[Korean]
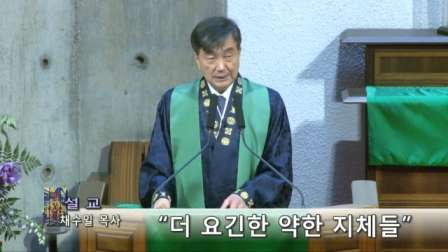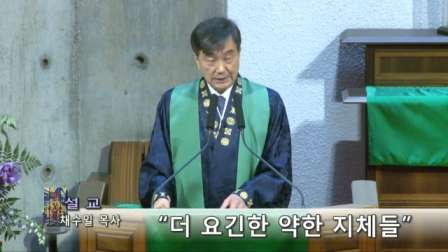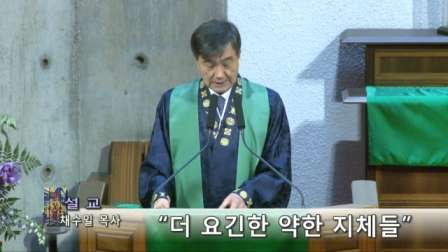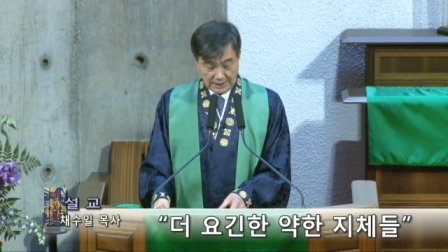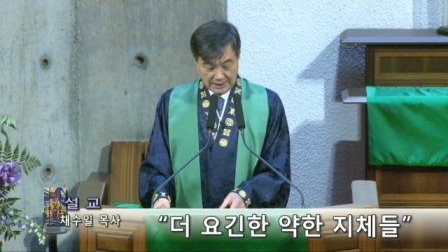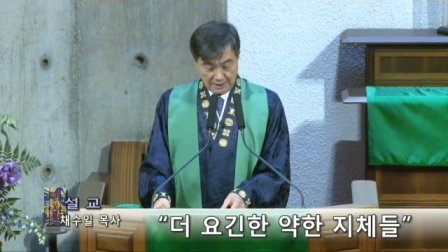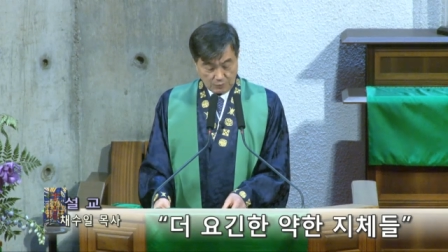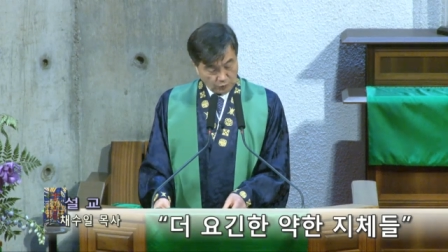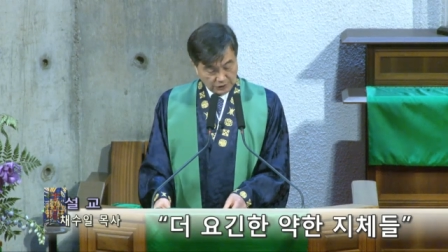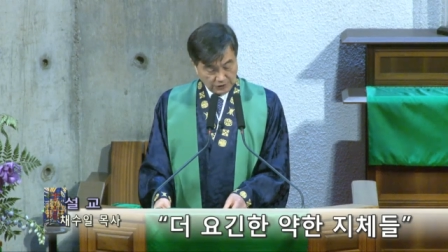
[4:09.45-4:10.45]
인간의
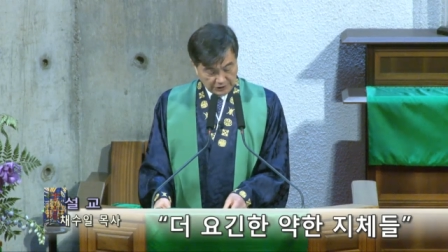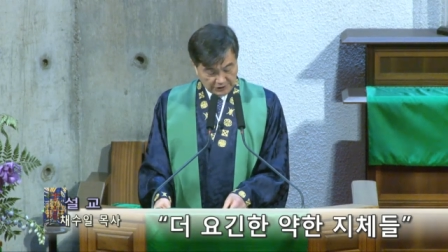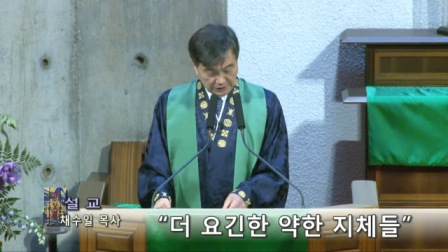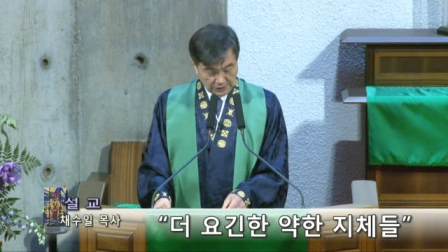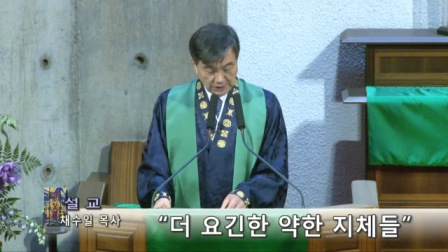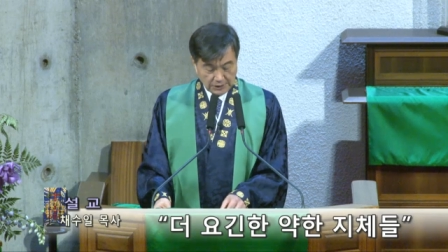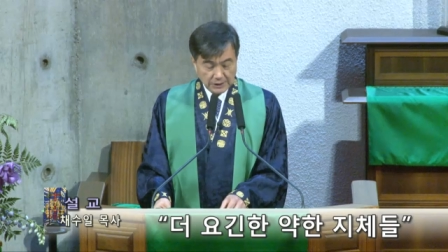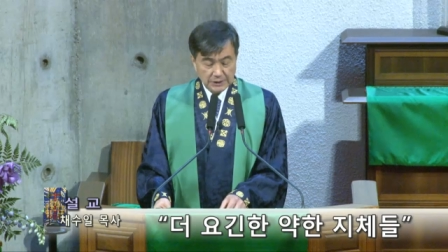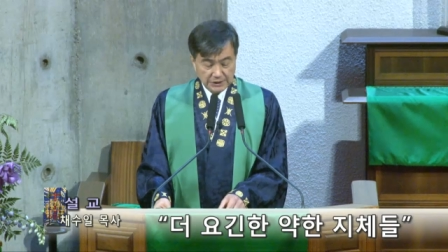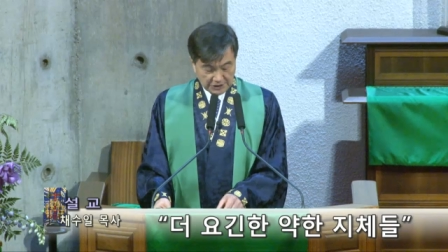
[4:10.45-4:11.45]
모든 의식을
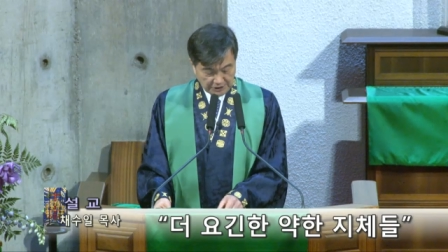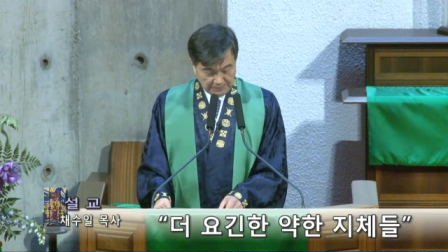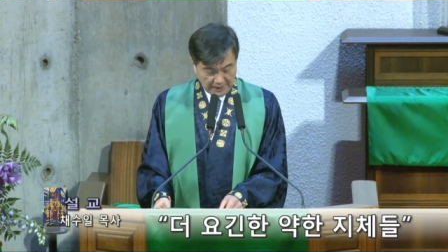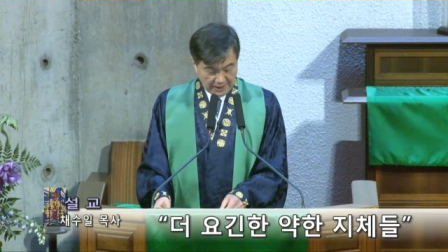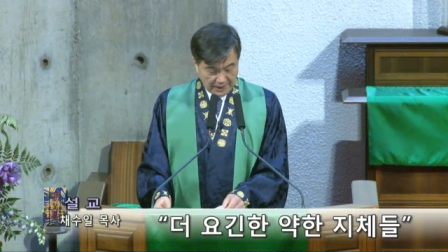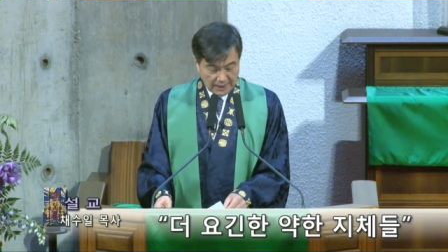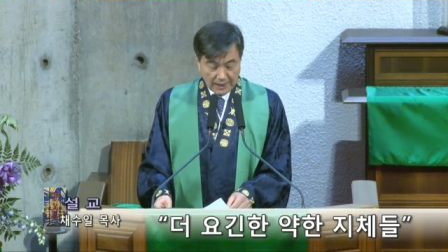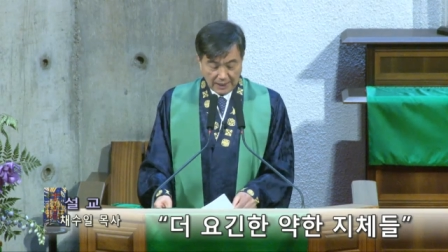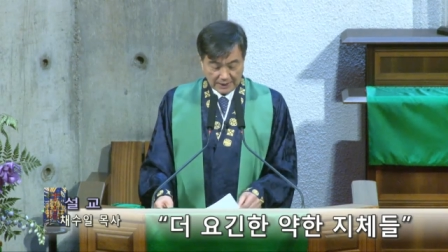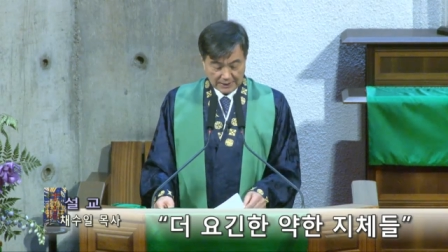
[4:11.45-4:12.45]

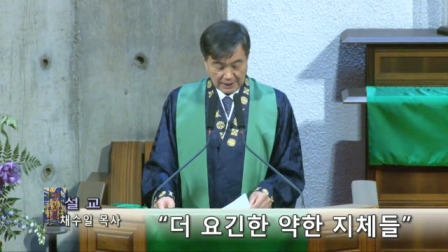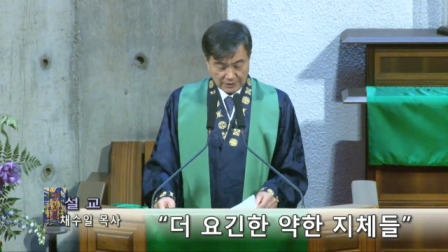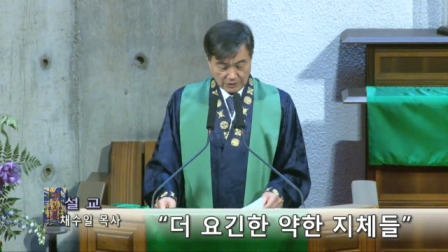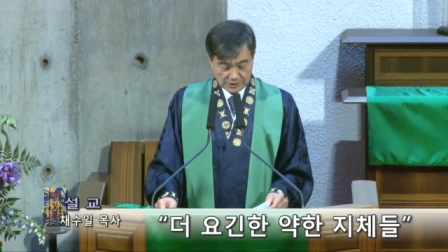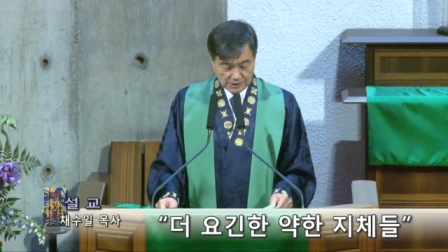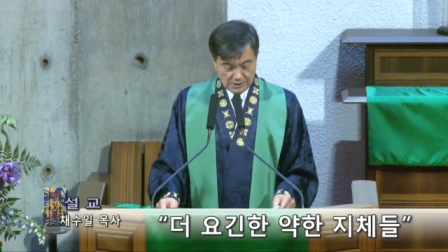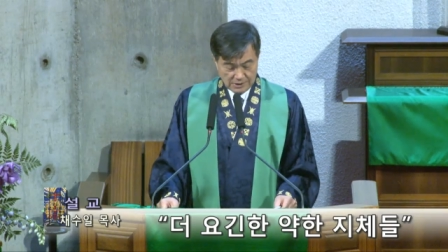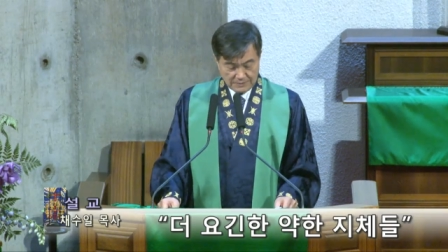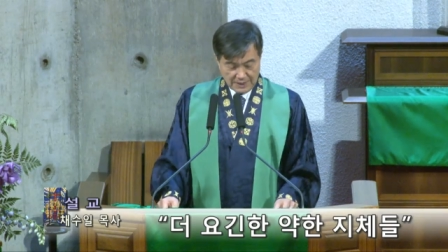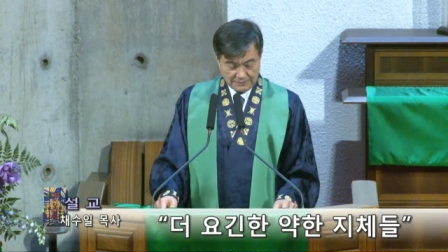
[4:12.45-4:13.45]
지배한다는 것을
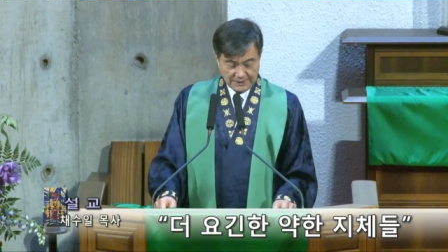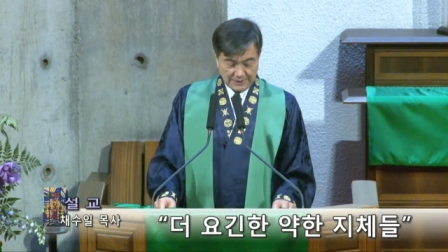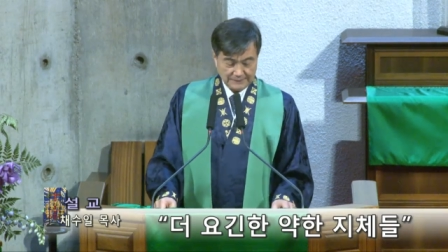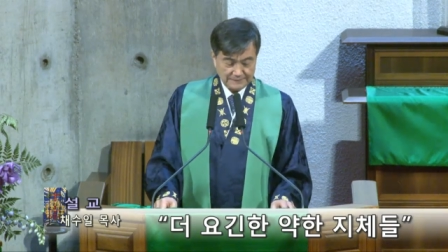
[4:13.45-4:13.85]
의미합니다.